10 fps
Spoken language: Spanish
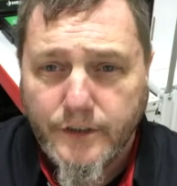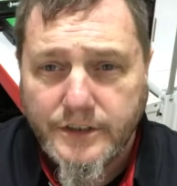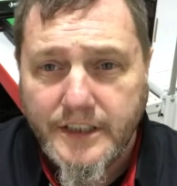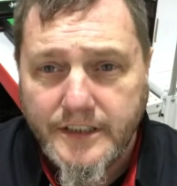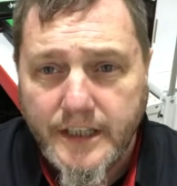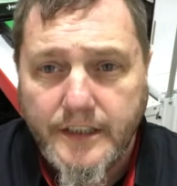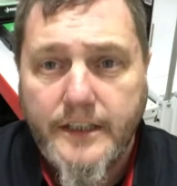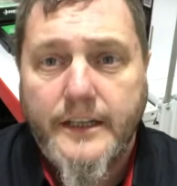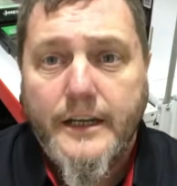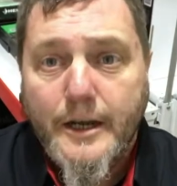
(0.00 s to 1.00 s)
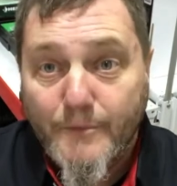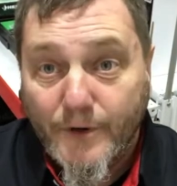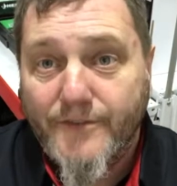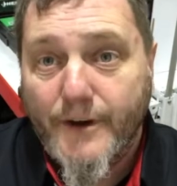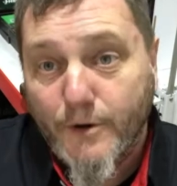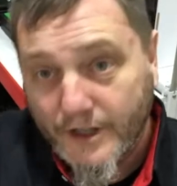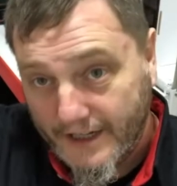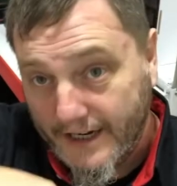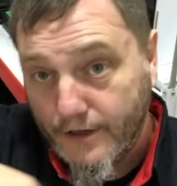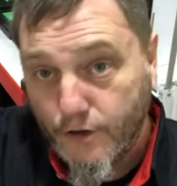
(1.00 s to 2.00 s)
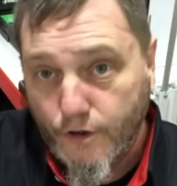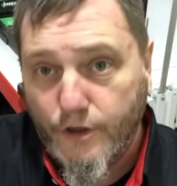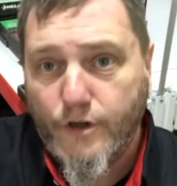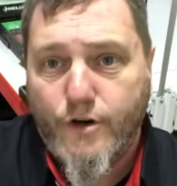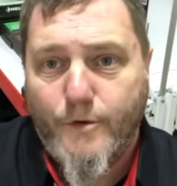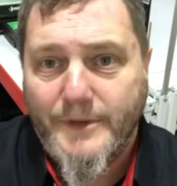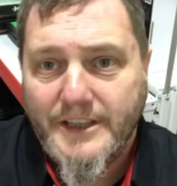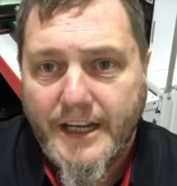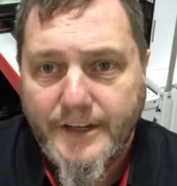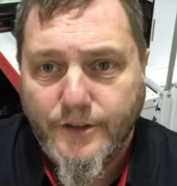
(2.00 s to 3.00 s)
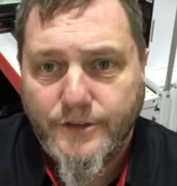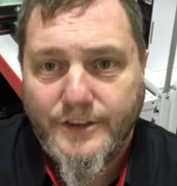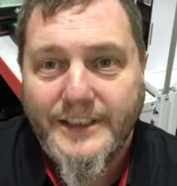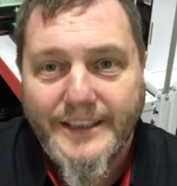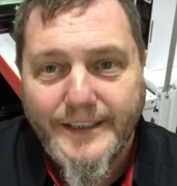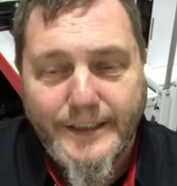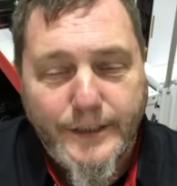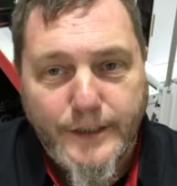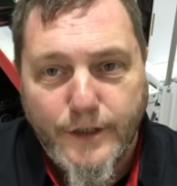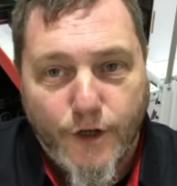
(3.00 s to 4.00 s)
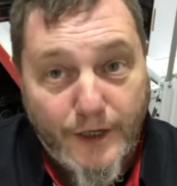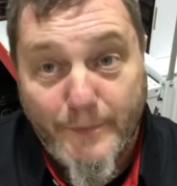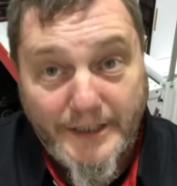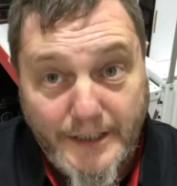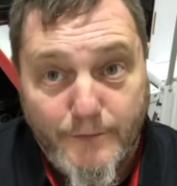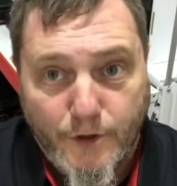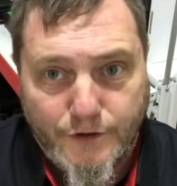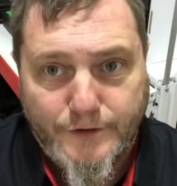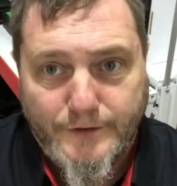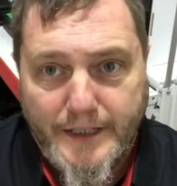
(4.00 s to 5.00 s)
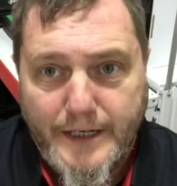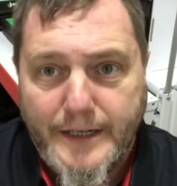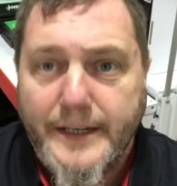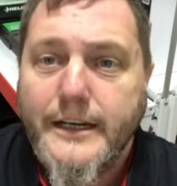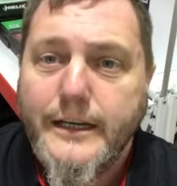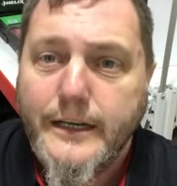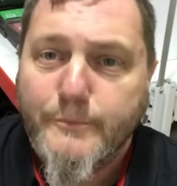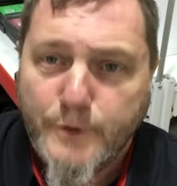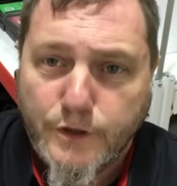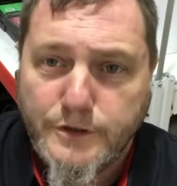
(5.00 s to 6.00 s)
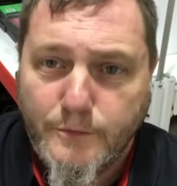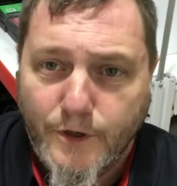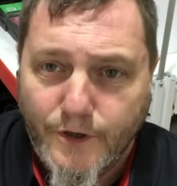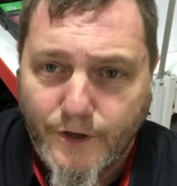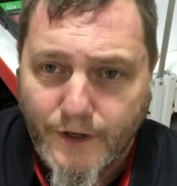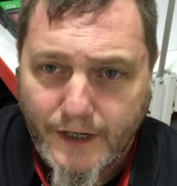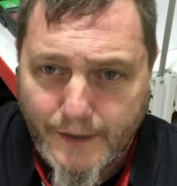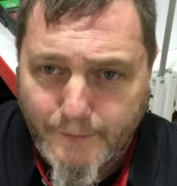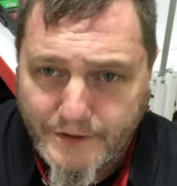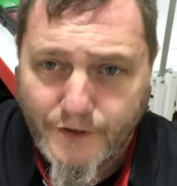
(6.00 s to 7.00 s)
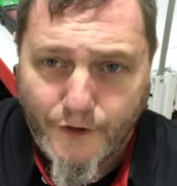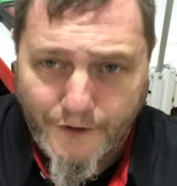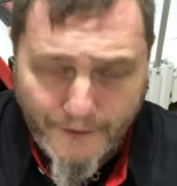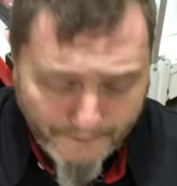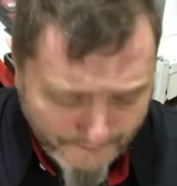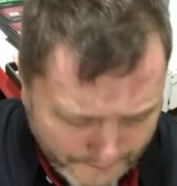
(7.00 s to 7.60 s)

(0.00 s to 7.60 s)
no se entiende, por favor dejárnoslo en los comentarios y lo repetimos en el próximo episodio.